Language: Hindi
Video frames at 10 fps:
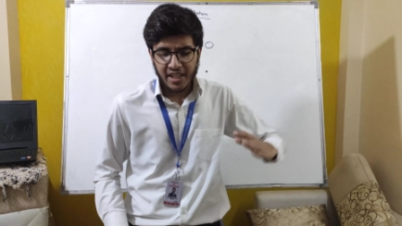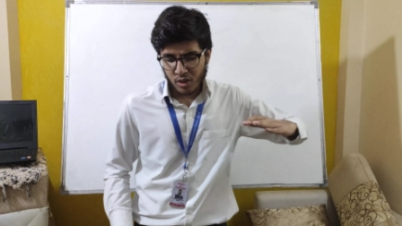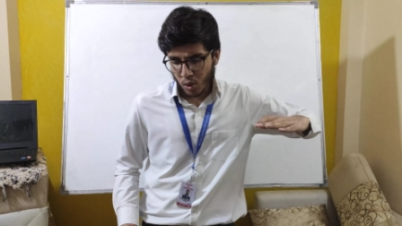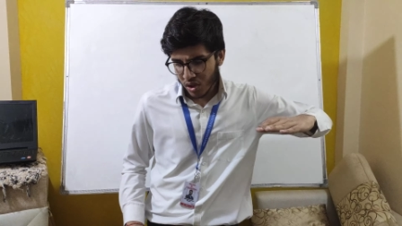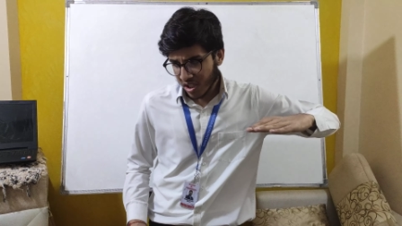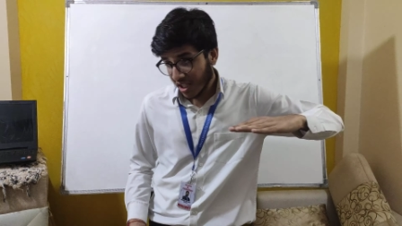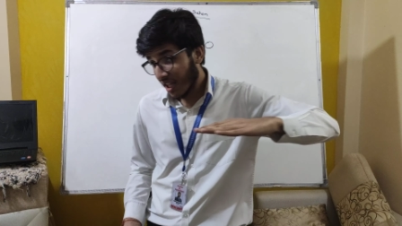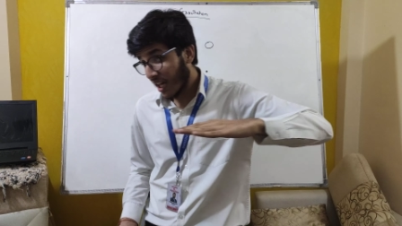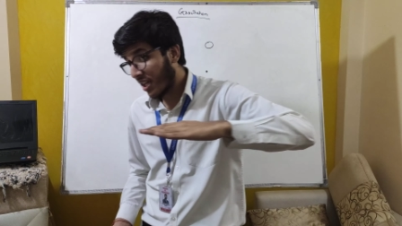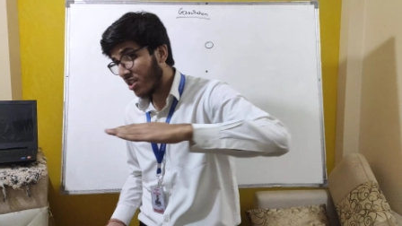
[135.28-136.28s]
इसको
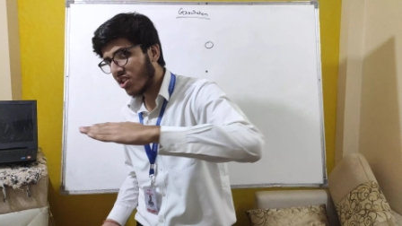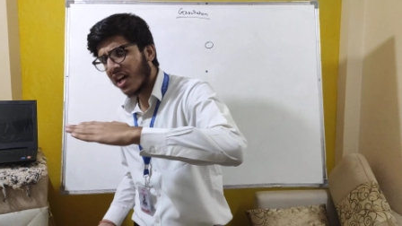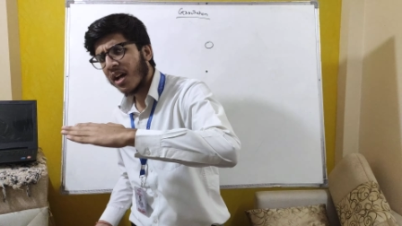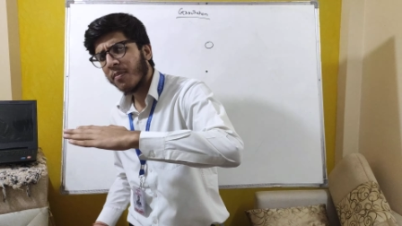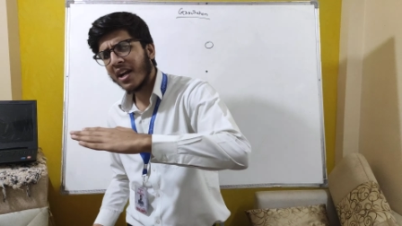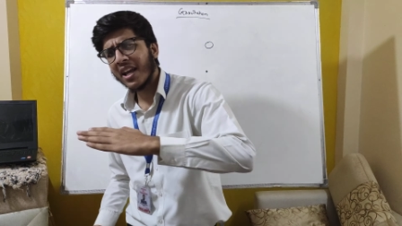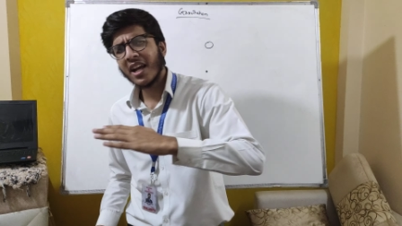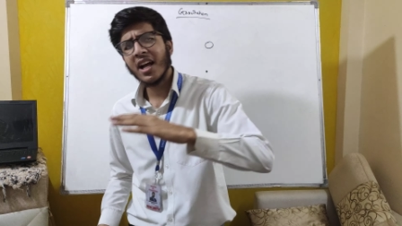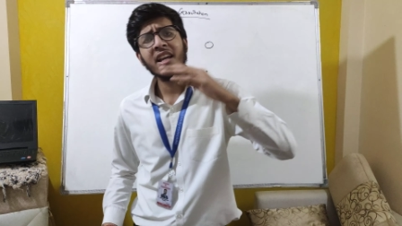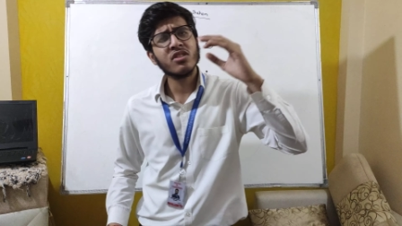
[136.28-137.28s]
सीधा ही जाना
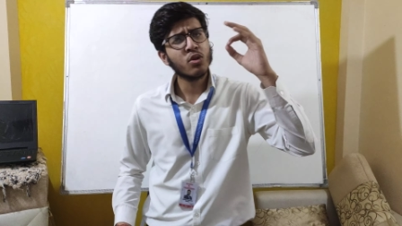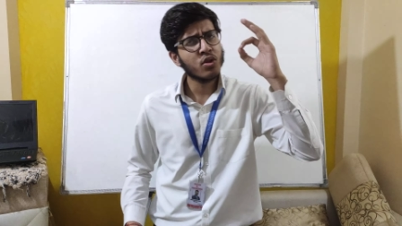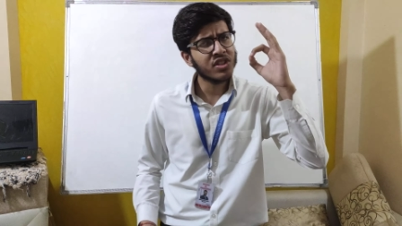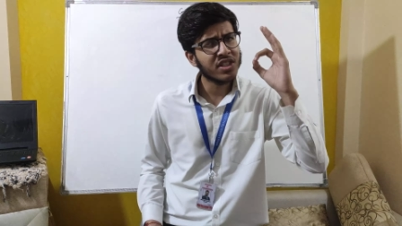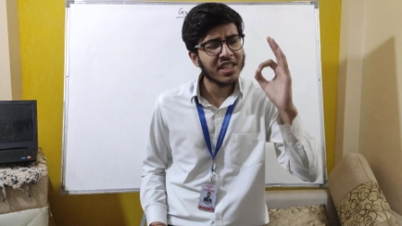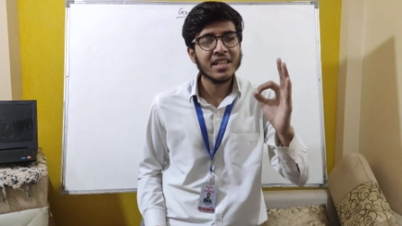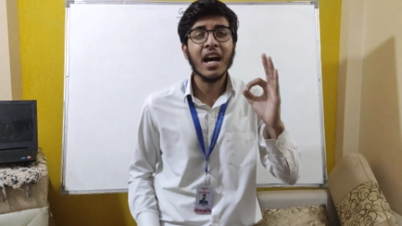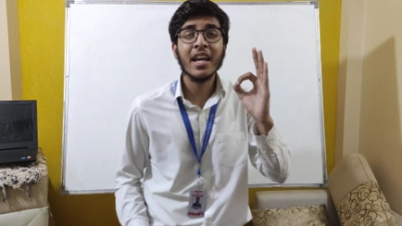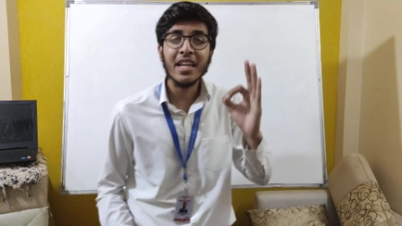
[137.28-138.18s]
पड़ेगा इसको सीधा